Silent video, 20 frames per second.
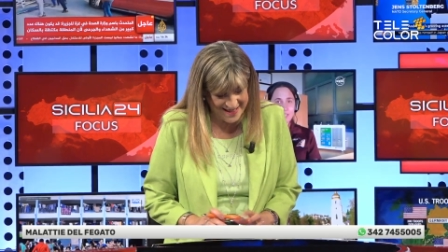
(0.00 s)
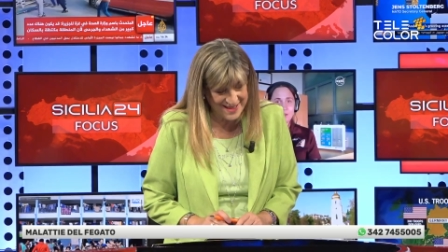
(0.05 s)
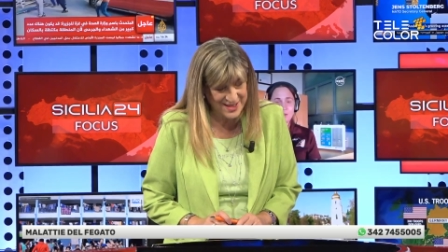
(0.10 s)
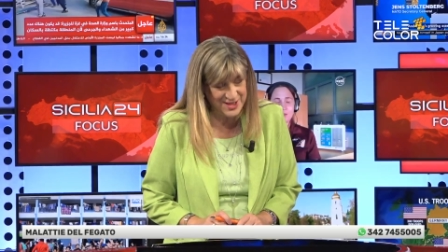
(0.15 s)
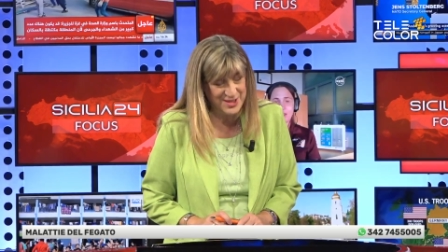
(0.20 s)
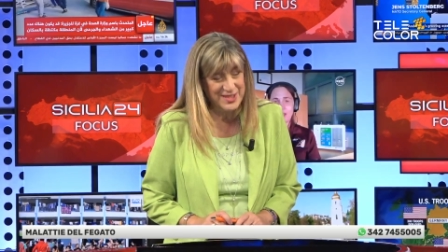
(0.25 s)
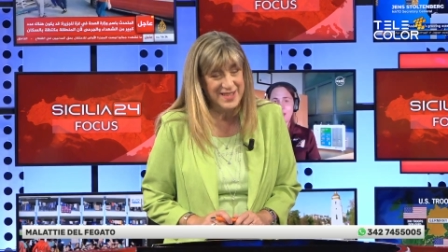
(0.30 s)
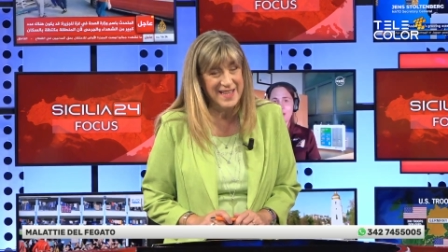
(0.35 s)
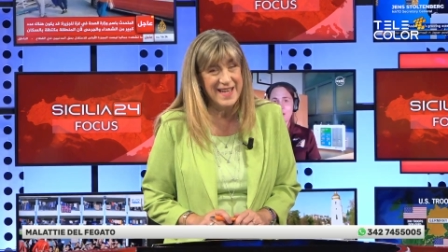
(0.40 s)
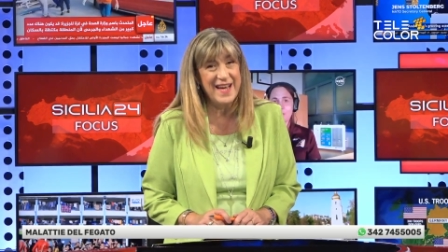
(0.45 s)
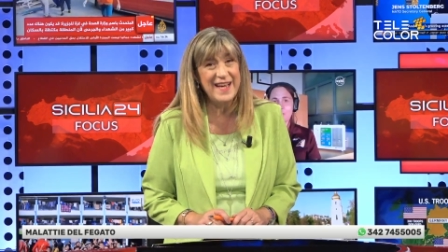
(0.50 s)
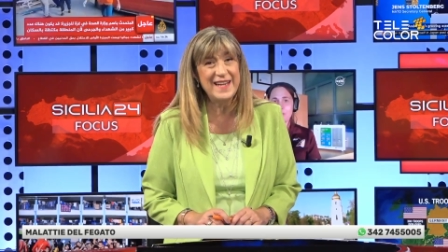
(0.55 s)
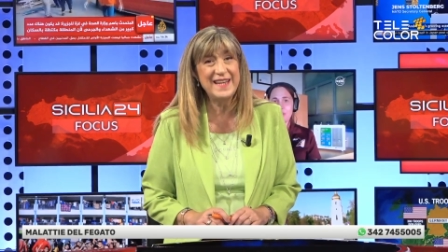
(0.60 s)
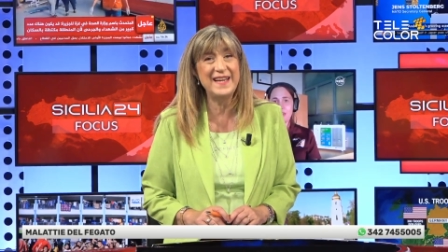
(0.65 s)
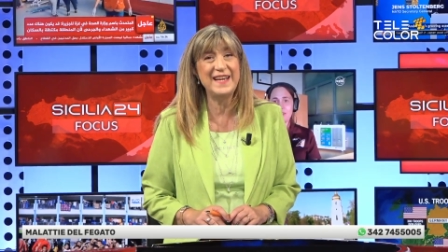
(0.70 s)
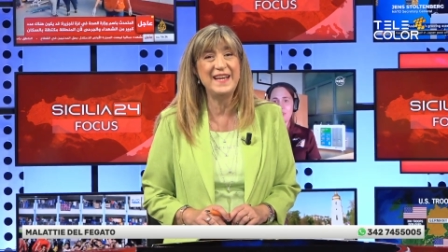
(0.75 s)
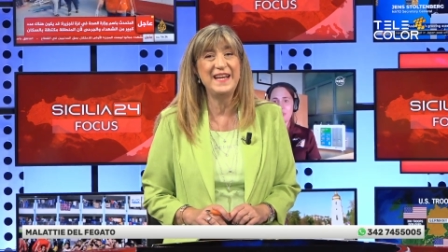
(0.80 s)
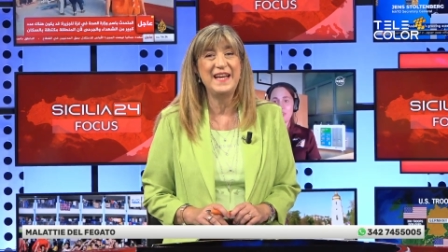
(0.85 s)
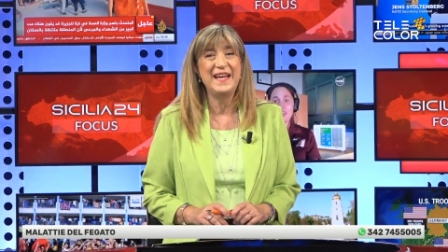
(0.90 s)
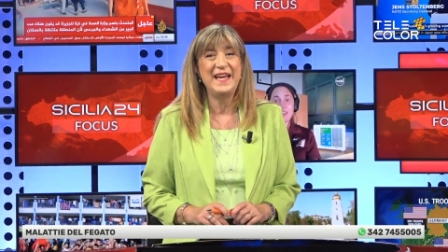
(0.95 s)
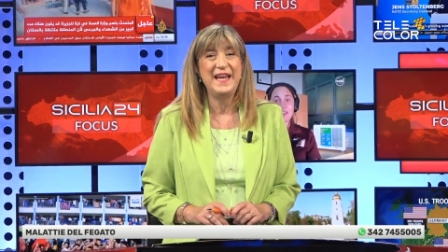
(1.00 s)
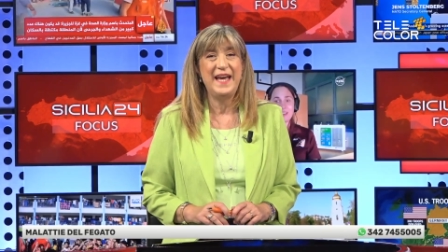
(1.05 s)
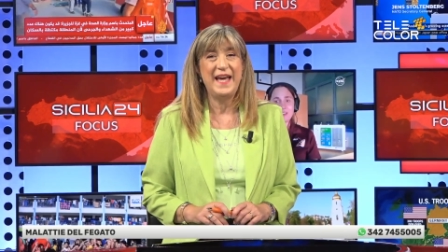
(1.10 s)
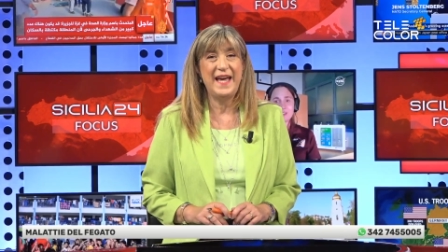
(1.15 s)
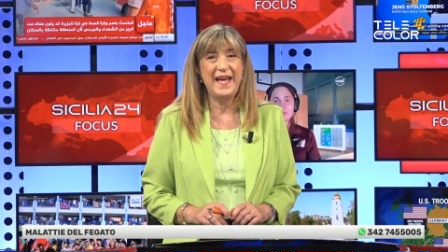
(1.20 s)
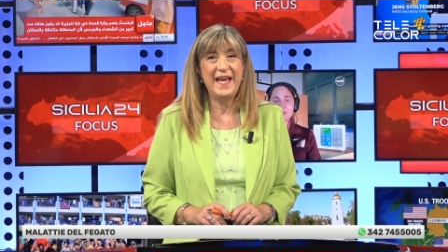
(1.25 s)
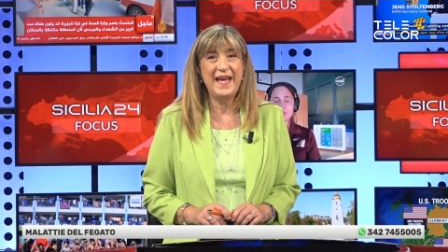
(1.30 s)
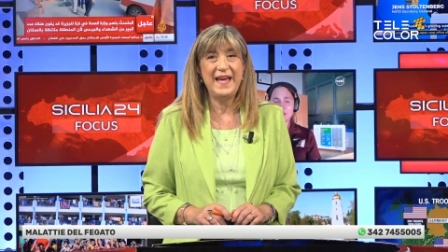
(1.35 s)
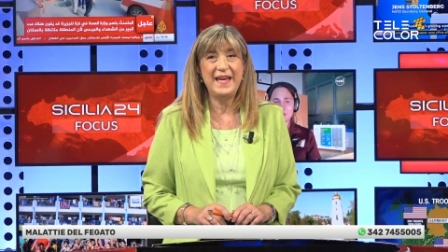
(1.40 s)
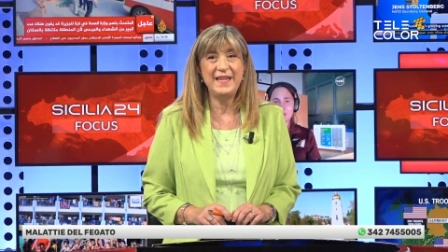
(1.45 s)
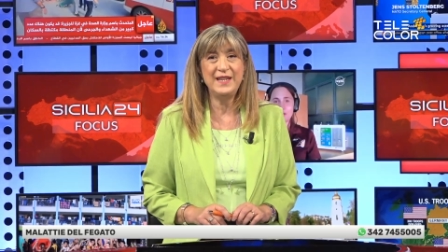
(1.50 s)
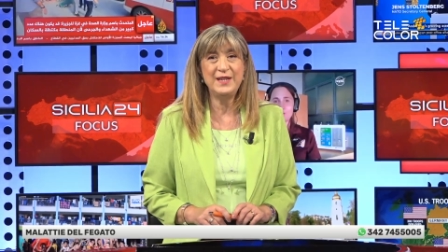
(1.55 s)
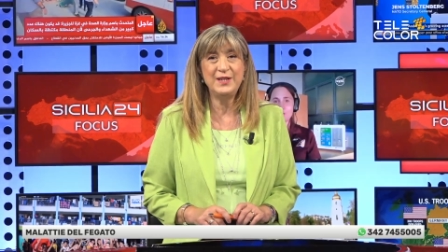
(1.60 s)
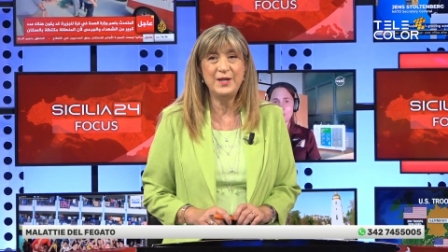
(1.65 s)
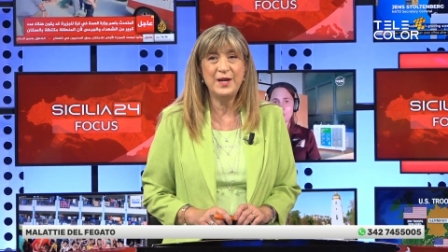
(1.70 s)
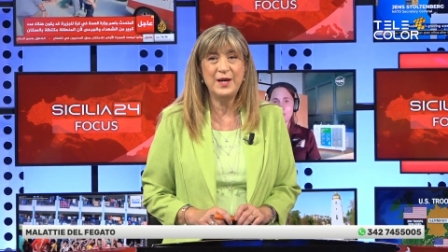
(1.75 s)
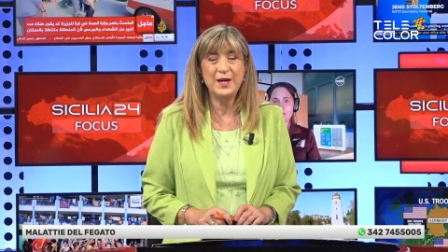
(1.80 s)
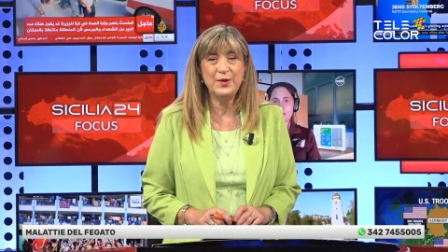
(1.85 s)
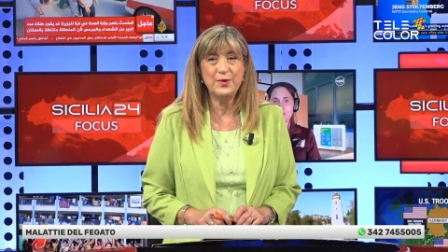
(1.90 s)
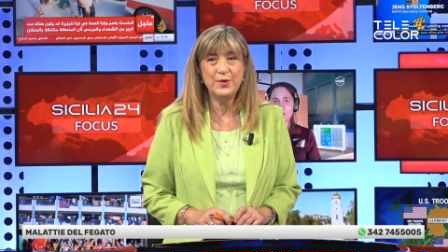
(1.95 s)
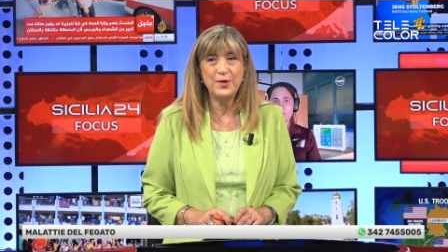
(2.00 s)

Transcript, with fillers: Acireale e in